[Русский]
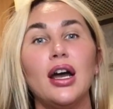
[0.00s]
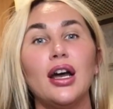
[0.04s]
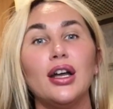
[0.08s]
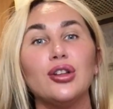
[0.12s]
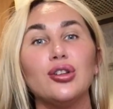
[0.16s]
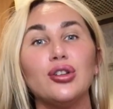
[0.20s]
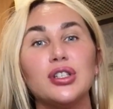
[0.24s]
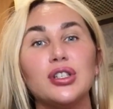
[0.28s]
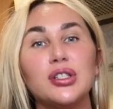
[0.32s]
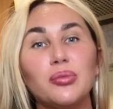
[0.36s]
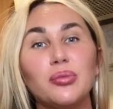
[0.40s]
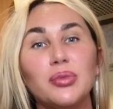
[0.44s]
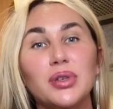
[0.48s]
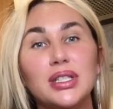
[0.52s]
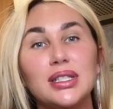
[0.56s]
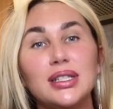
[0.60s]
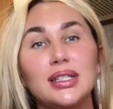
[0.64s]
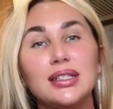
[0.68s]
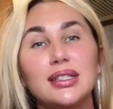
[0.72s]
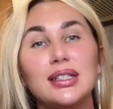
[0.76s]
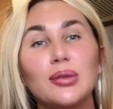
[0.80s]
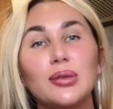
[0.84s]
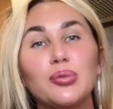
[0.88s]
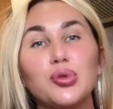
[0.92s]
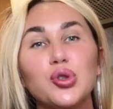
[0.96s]
То есть мы
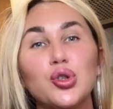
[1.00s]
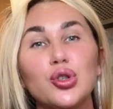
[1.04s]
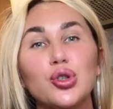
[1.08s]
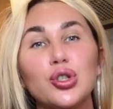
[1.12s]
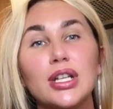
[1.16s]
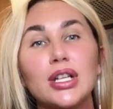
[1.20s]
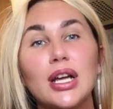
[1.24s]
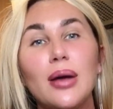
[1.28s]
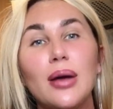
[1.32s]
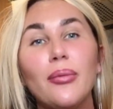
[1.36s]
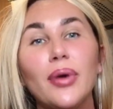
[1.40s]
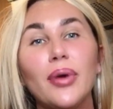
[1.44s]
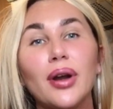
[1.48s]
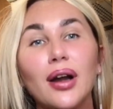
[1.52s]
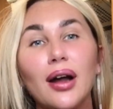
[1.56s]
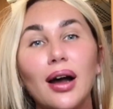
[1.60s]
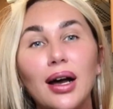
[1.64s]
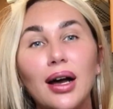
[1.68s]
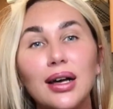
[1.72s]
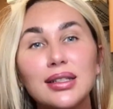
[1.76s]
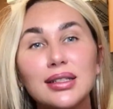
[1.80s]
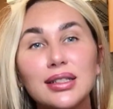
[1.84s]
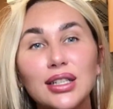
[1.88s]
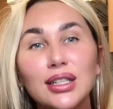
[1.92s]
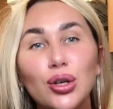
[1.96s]
здесь обсуждаем
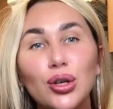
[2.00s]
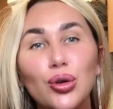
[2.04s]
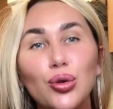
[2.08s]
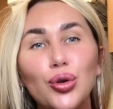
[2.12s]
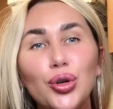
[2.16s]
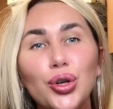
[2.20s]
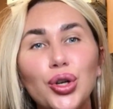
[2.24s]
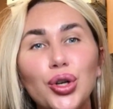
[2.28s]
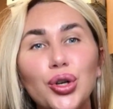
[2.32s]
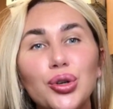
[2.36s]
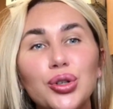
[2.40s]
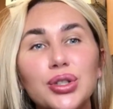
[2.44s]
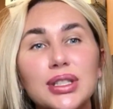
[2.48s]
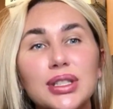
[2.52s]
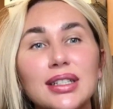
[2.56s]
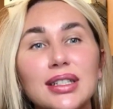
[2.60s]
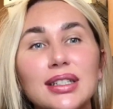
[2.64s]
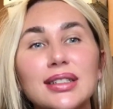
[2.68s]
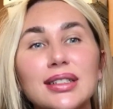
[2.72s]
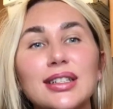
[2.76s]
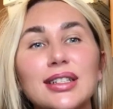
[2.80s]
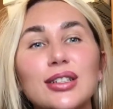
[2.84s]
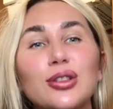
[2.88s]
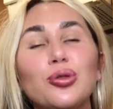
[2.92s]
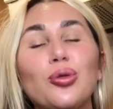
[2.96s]
разные курьезные
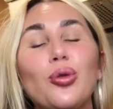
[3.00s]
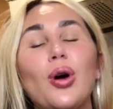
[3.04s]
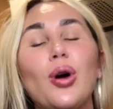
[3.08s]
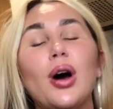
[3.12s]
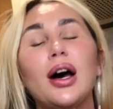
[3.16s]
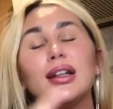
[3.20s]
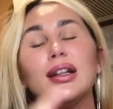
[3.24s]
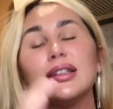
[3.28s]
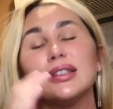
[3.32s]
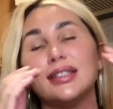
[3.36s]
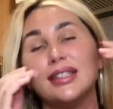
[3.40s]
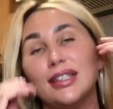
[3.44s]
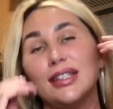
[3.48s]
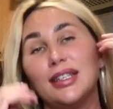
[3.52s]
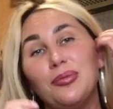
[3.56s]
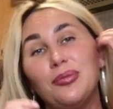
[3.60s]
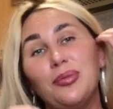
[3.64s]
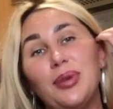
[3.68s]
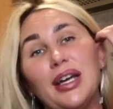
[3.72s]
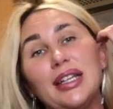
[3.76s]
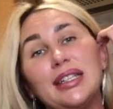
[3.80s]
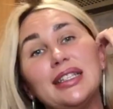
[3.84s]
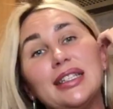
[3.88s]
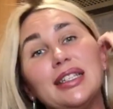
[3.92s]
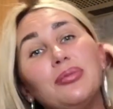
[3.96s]
ситуации.
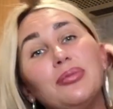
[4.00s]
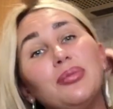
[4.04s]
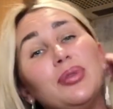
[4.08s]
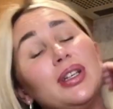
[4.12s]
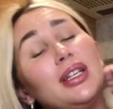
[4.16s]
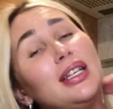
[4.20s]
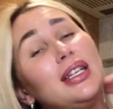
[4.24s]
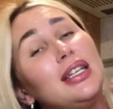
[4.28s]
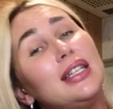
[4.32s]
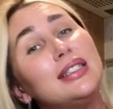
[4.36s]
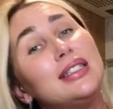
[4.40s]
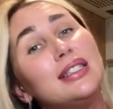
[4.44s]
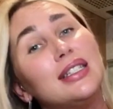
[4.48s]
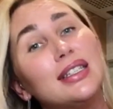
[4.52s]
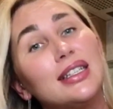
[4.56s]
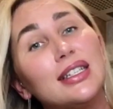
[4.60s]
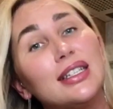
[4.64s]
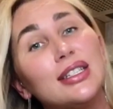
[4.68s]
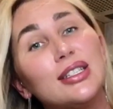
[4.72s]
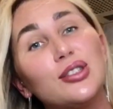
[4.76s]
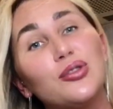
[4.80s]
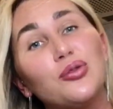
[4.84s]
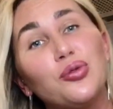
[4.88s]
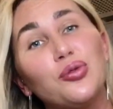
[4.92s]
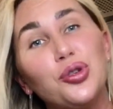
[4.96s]
Ребят, не берите на
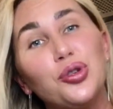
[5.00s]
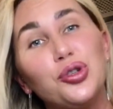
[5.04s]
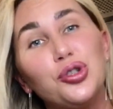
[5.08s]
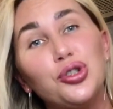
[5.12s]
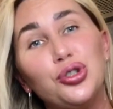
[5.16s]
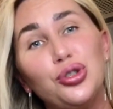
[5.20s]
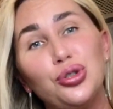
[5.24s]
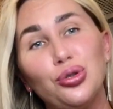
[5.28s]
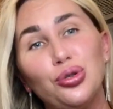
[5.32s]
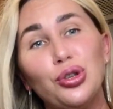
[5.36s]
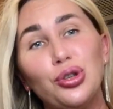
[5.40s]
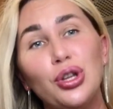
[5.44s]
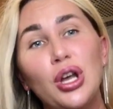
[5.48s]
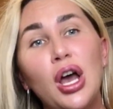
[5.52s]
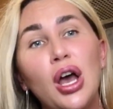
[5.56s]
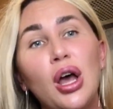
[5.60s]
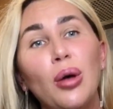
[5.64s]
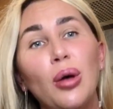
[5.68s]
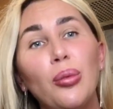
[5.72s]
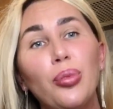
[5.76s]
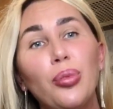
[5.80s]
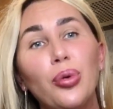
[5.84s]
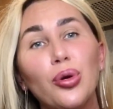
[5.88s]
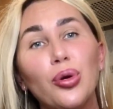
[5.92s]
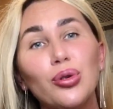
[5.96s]
свой счет
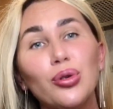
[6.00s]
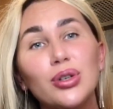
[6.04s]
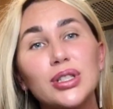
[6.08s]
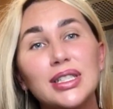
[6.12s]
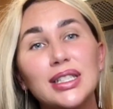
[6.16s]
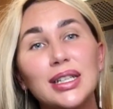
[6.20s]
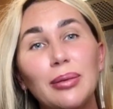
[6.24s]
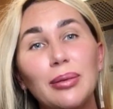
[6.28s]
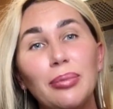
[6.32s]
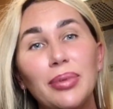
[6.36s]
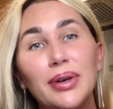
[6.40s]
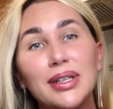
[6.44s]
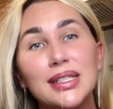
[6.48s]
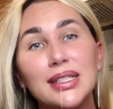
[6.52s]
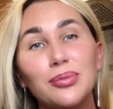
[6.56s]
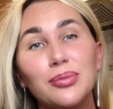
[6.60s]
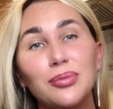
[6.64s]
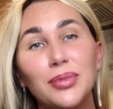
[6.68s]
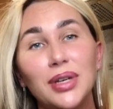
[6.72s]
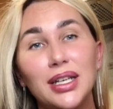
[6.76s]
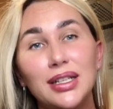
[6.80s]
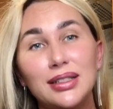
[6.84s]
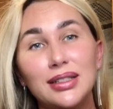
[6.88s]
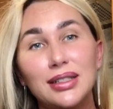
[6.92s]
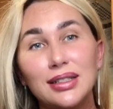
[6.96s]
просто
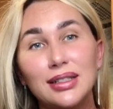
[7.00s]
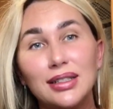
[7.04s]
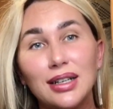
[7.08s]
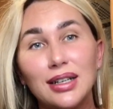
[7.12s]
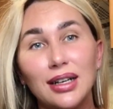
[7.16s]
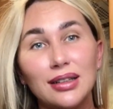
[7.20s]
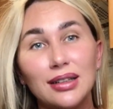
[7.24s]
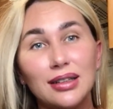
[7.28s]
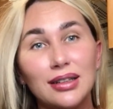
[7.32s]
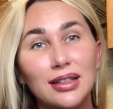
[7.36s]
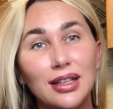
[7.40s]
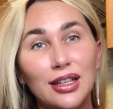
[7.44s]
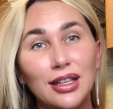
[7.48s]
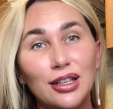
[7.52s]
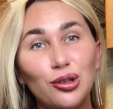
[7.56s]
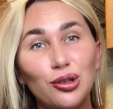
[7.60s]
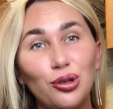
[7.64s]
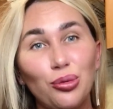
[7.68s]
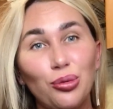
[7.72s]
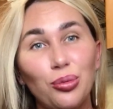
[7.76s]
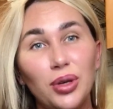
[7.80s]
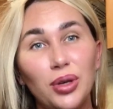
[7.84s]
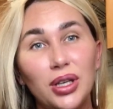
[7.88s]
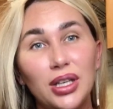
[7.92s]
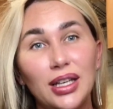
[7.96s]
посмейтесь, контент у
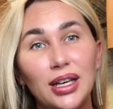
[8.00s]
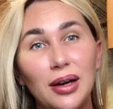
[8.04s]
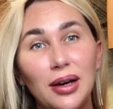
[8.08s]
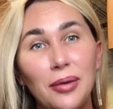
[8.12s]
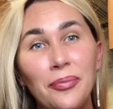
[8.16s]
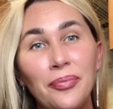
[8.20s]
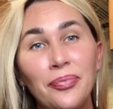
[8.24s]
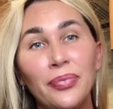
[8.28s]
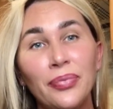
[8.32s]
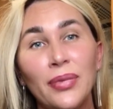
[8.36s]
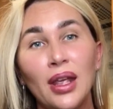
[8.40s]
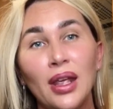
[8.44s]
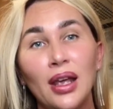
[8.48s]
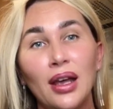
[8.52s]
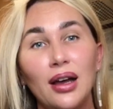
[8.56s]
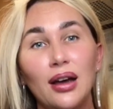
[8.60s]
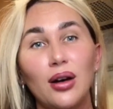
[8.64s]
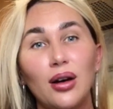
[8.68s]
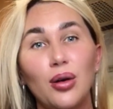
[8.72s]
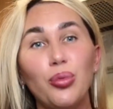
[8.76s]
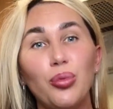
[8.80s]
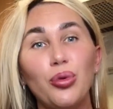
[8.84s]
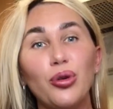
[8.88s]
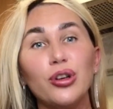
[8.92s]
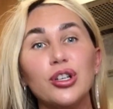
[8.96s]
меня
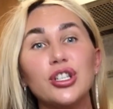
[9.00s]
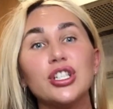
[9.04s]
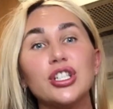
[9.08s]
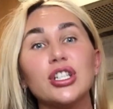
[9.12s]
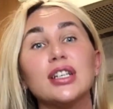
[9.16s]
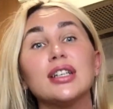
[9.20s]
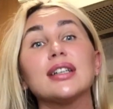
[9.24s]
больше